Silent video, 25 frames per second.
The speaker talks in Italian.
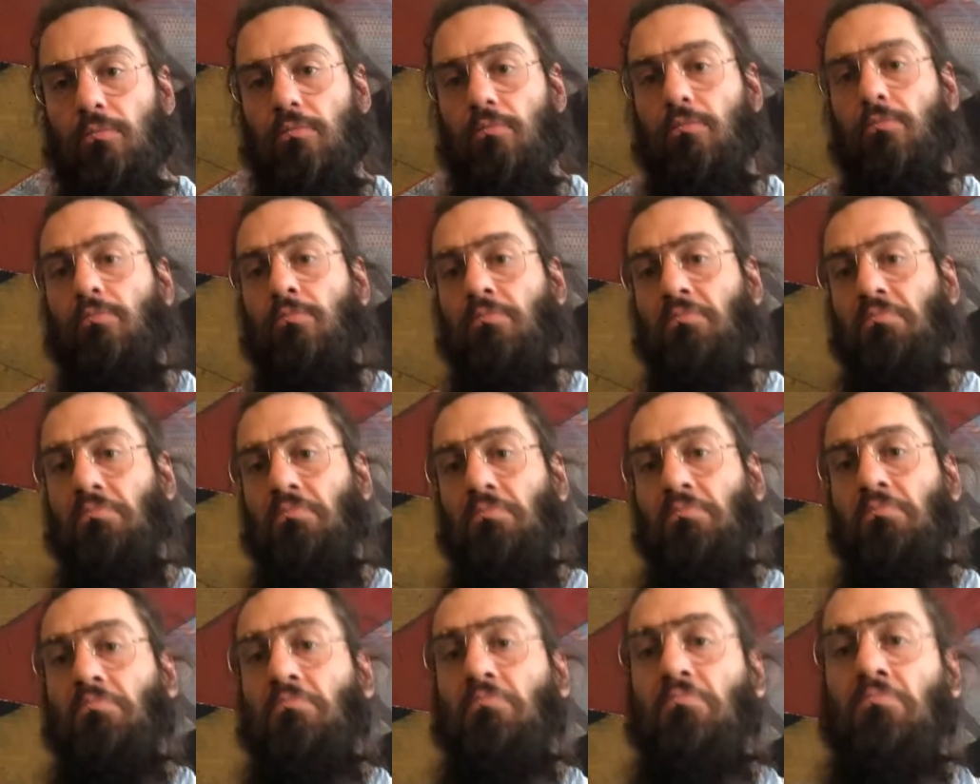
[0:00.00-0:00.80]

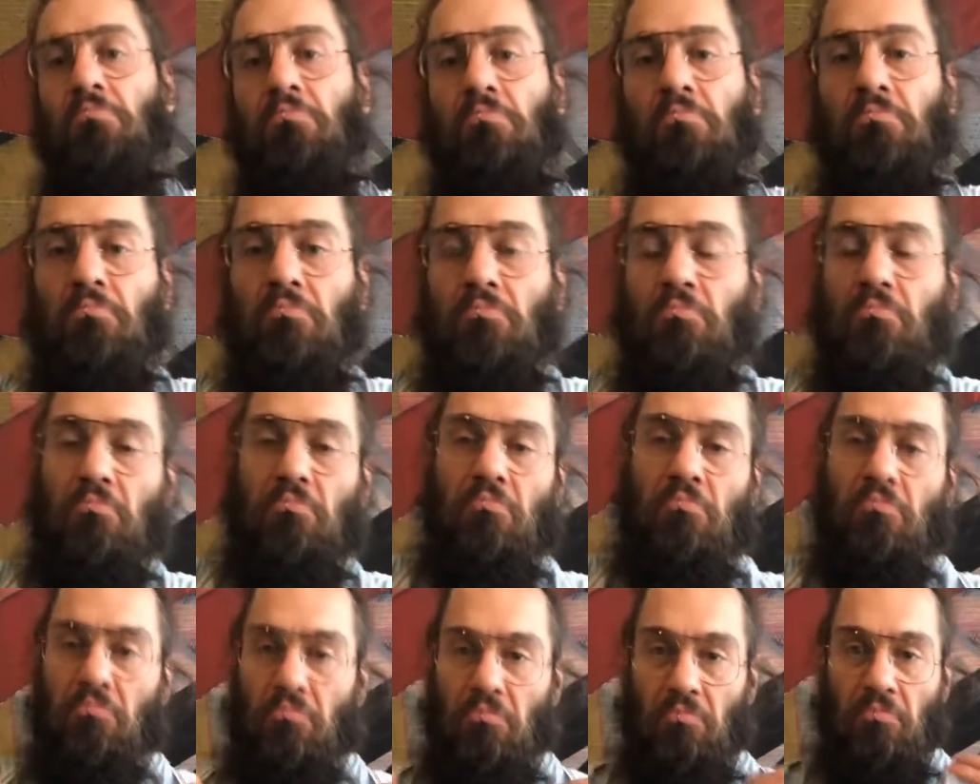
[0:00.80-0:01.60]

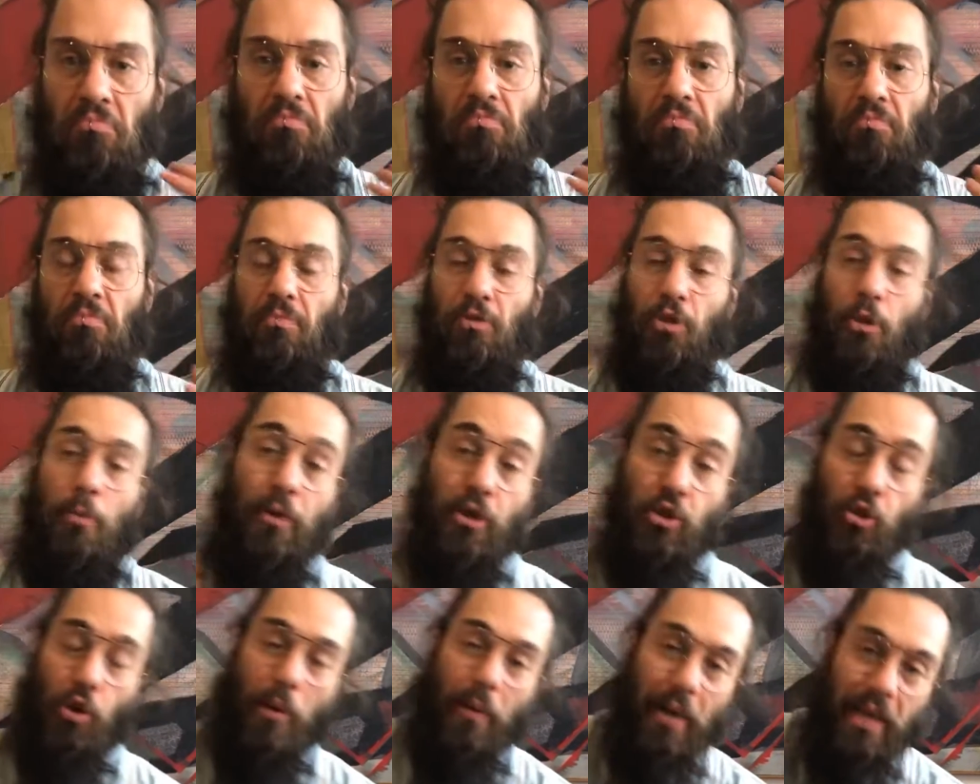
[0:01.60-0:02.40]
Mi sono
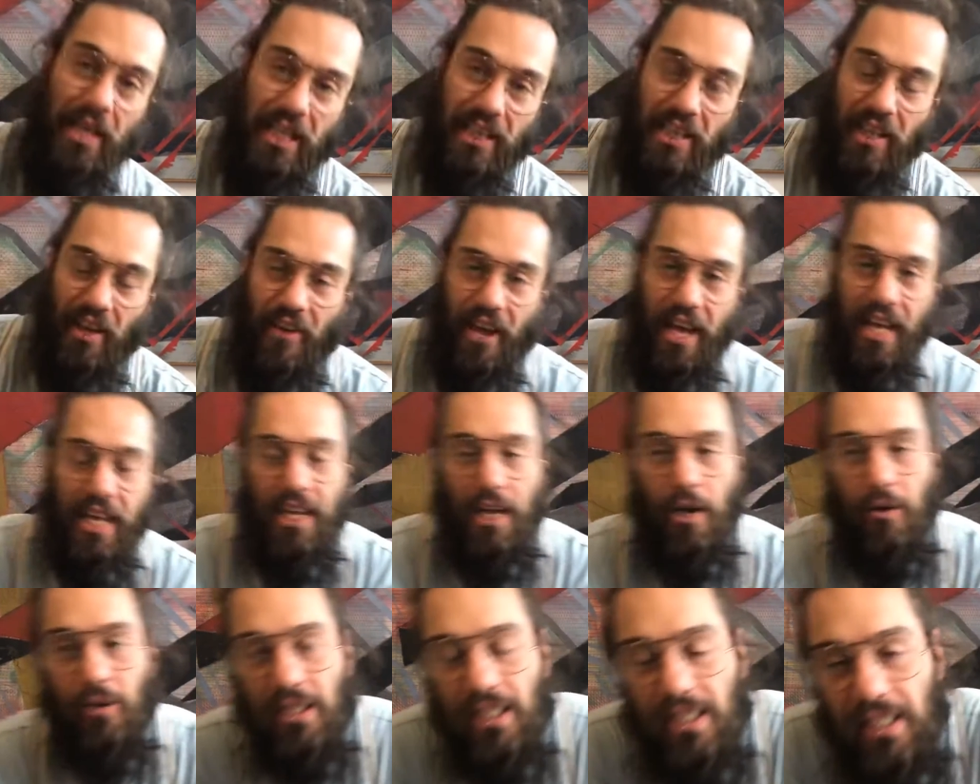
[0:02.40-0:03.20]
messo una maglietta
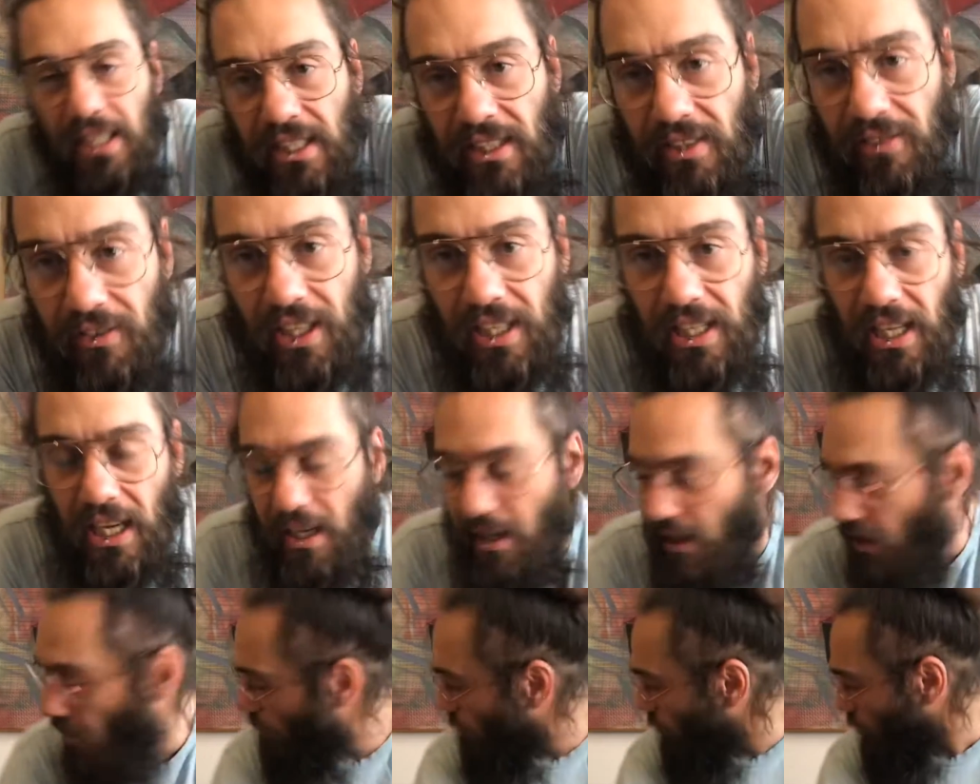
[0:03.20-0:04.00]
vecchia questa, si vede
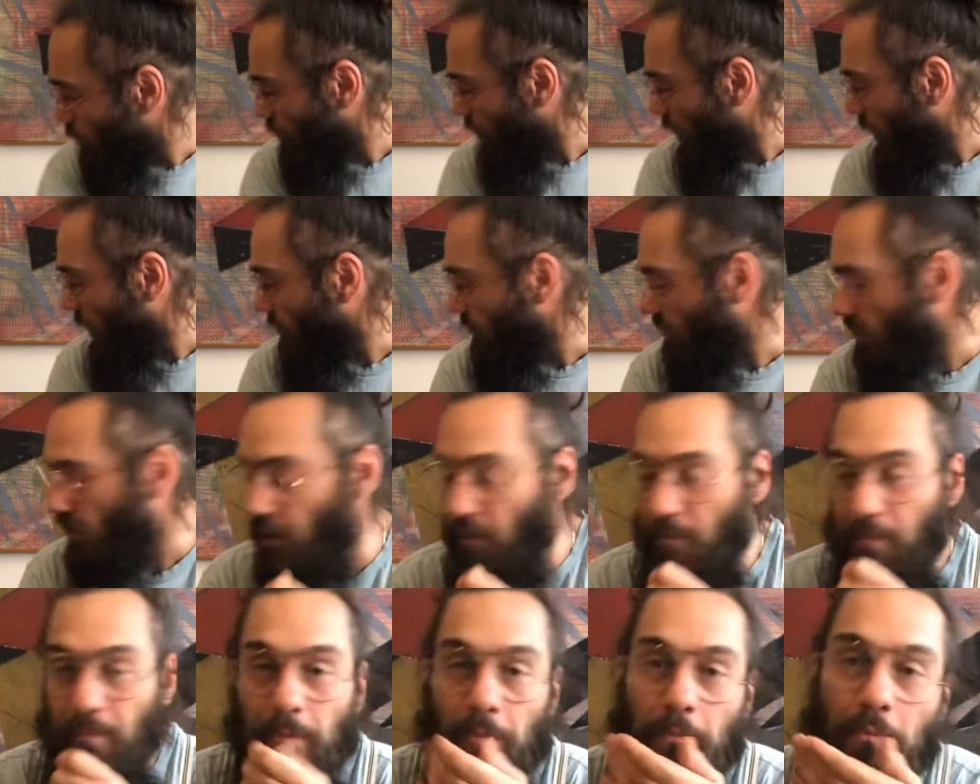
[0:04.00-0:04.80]
abbondante.